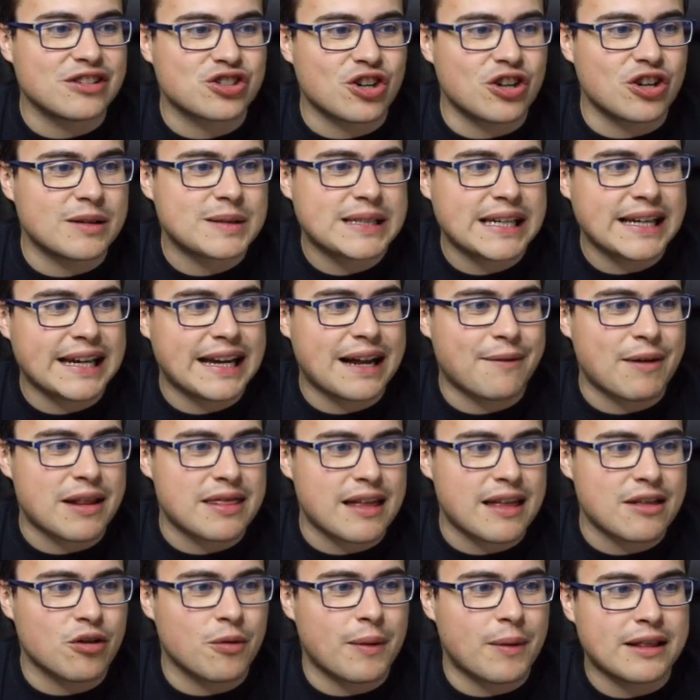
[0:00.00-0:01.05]
los goles siguen
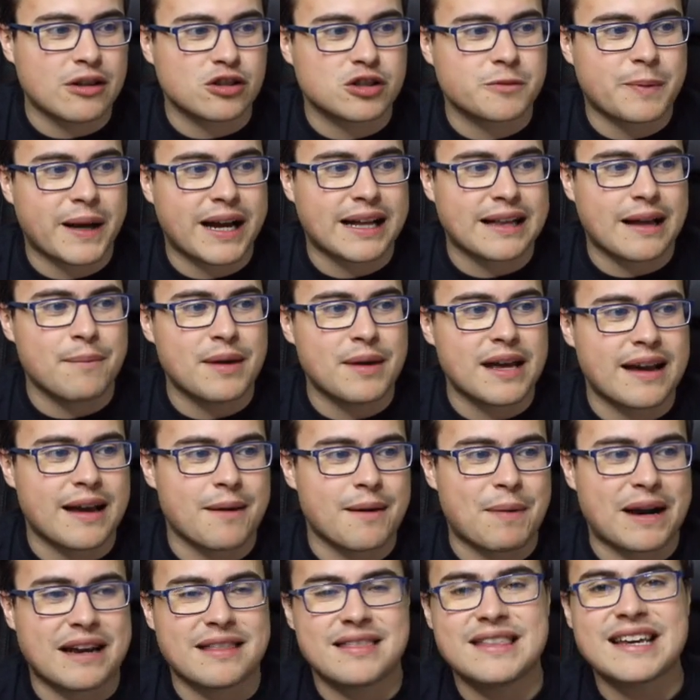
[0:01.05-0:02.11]
avanzando, van dos peca también,
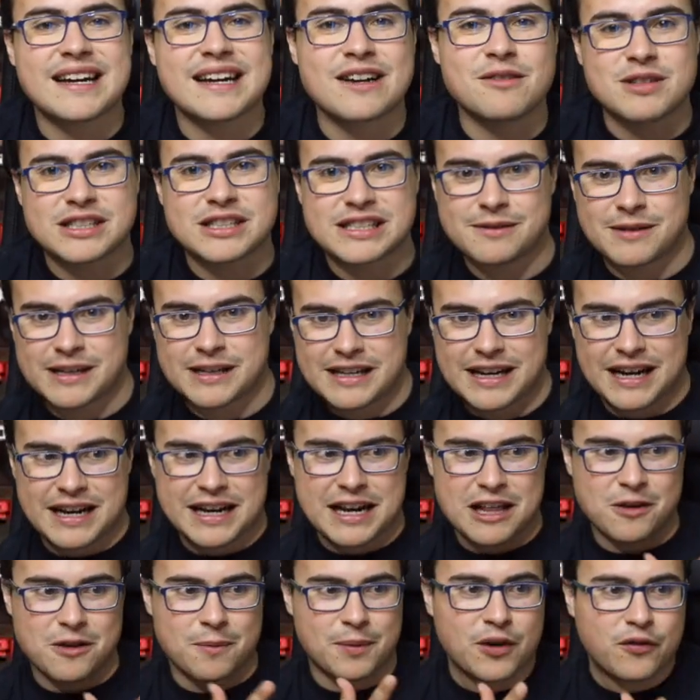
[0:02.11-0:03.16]
que parecía como si iban a ir al lado,